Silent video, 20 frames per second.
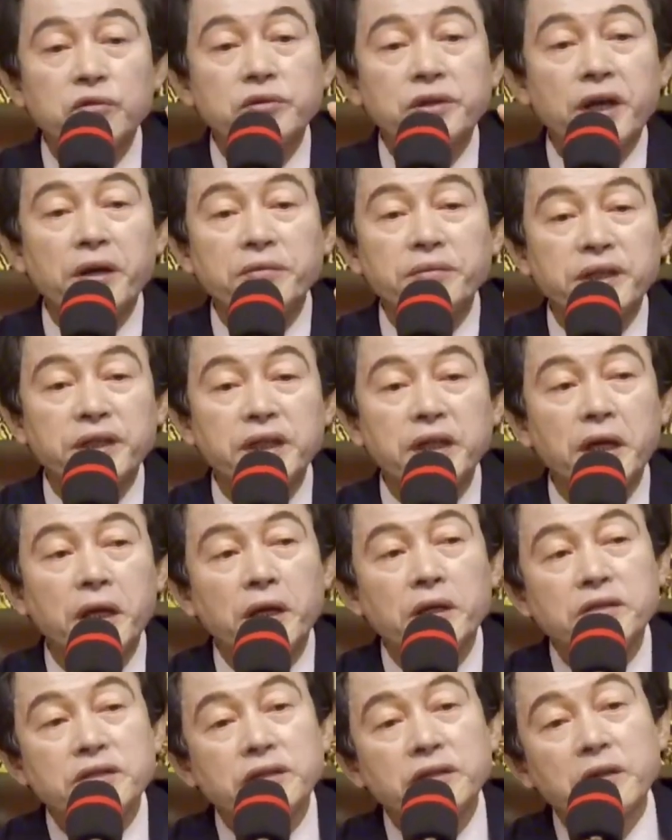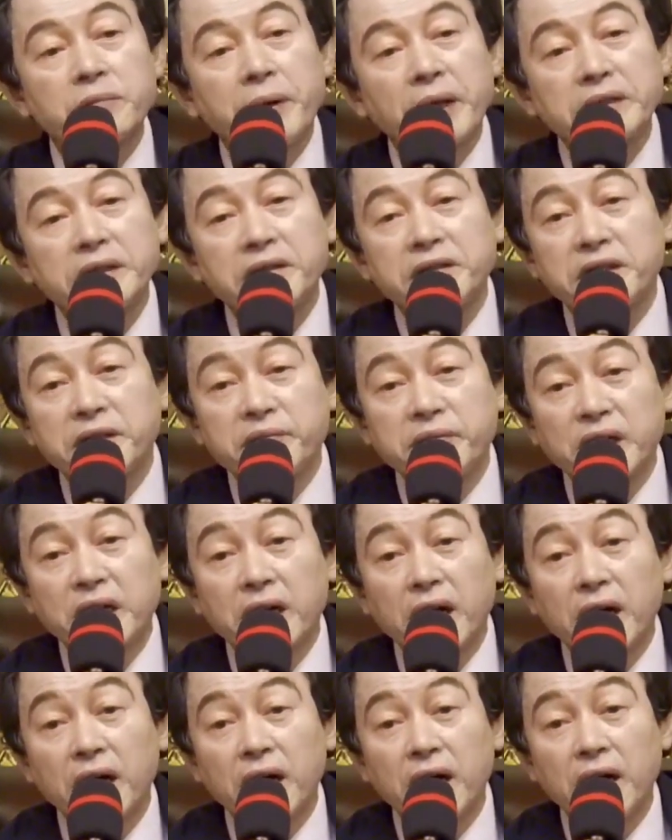국회의원들이 저걸
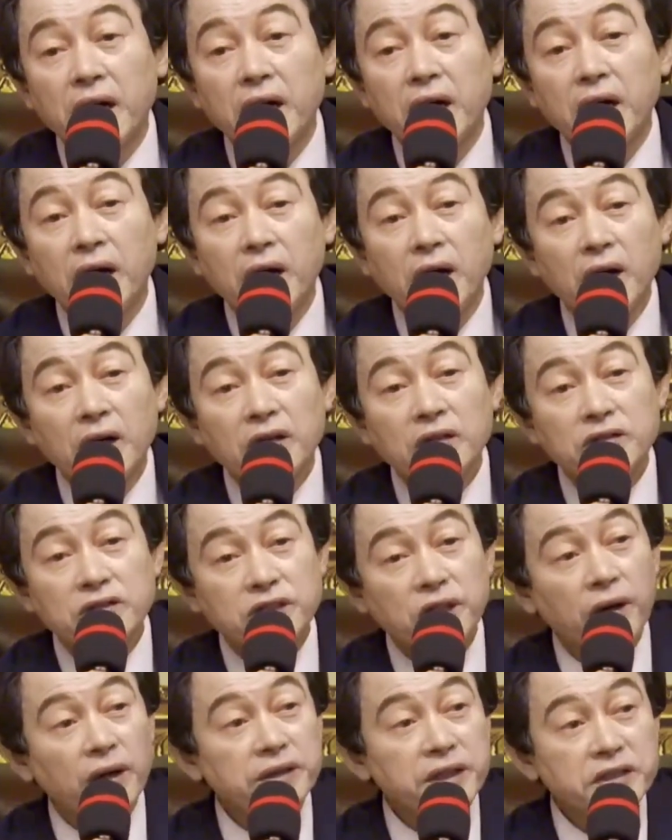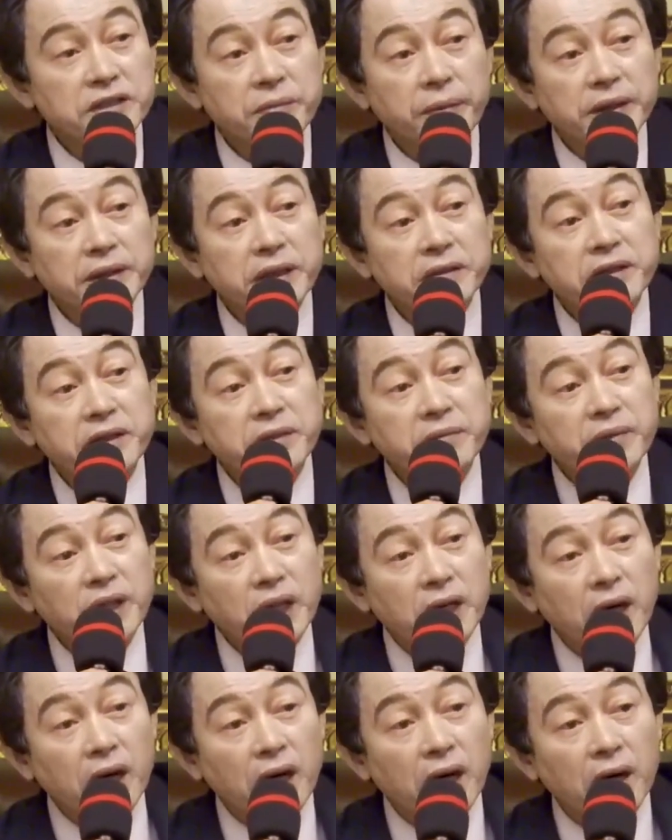받아들입니까? 청와대에서
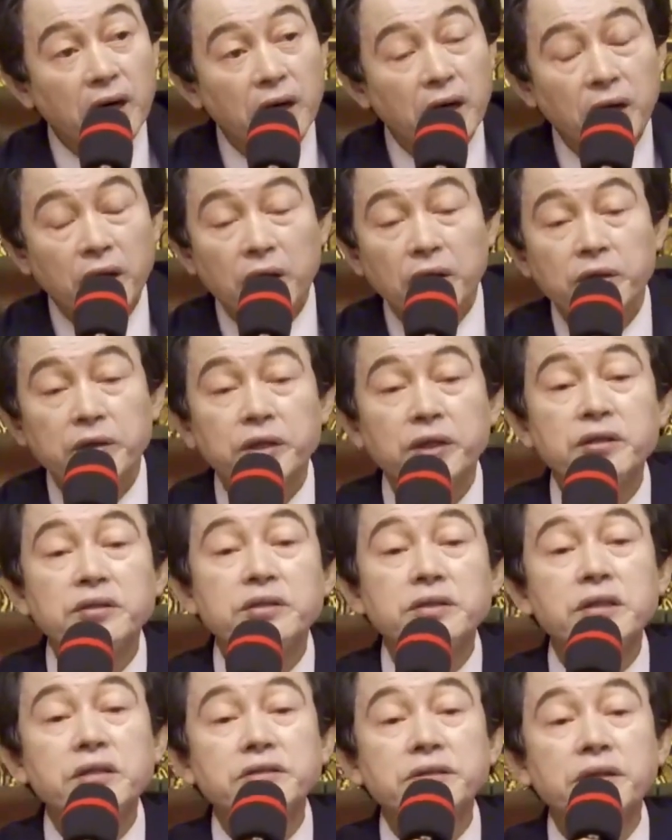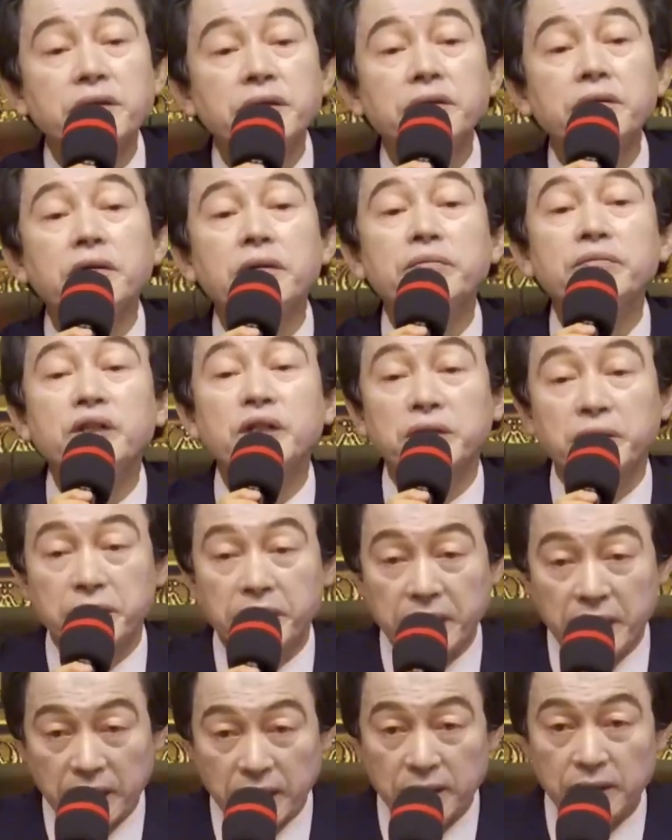받아들입니까? 현실성이 없는
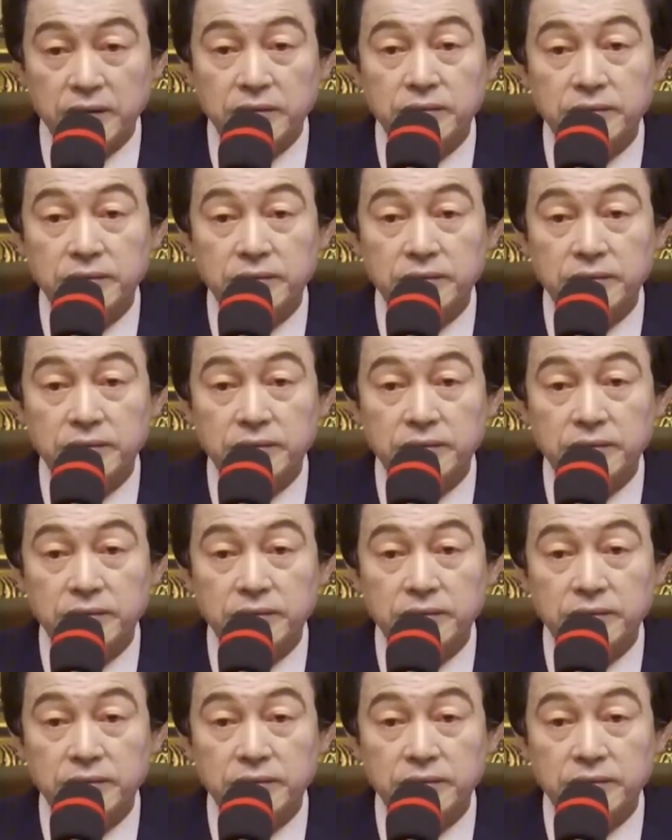거예요.